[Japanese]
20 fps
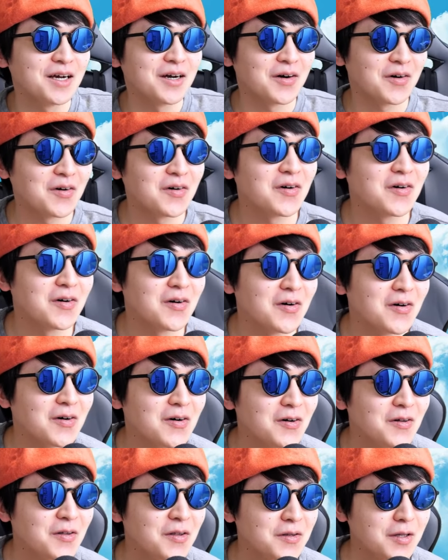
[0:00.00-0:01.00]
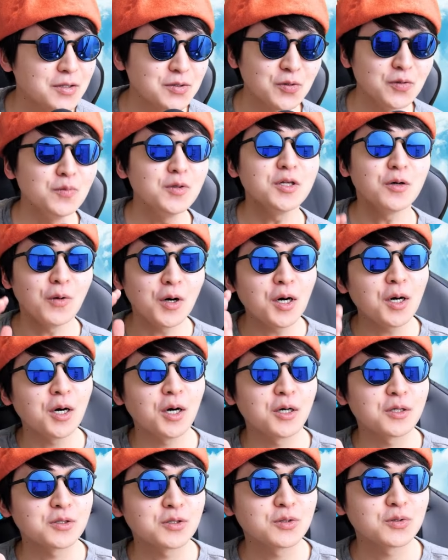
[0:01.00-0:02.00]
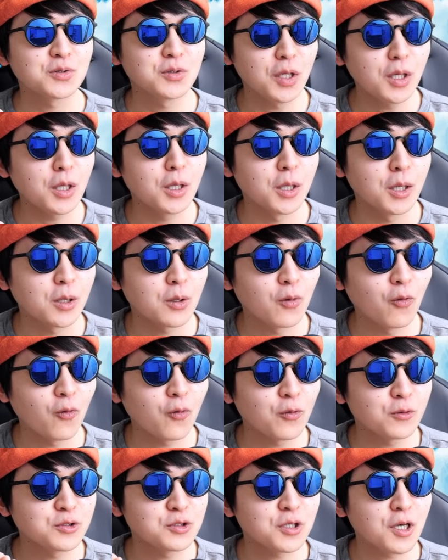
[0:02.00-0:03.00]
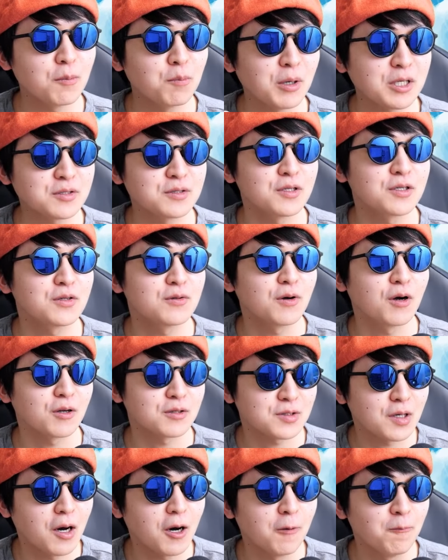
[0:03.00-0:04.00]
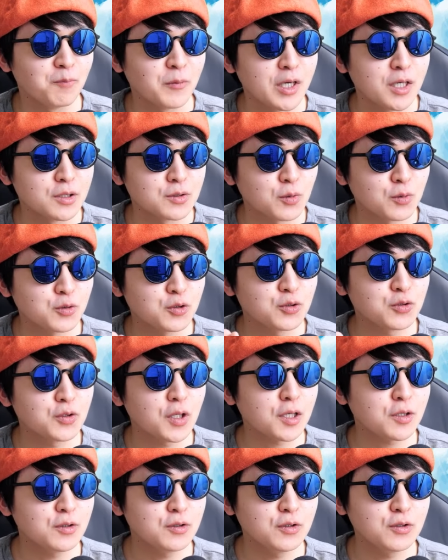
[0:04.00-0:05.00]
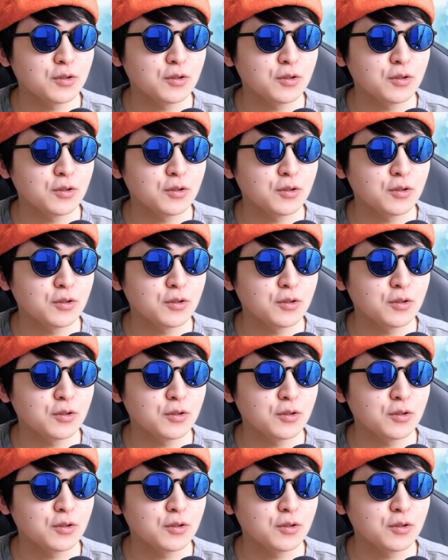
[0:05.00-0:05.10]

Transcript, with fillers: あだそういう意味ではね高校受験パスできるからさその中学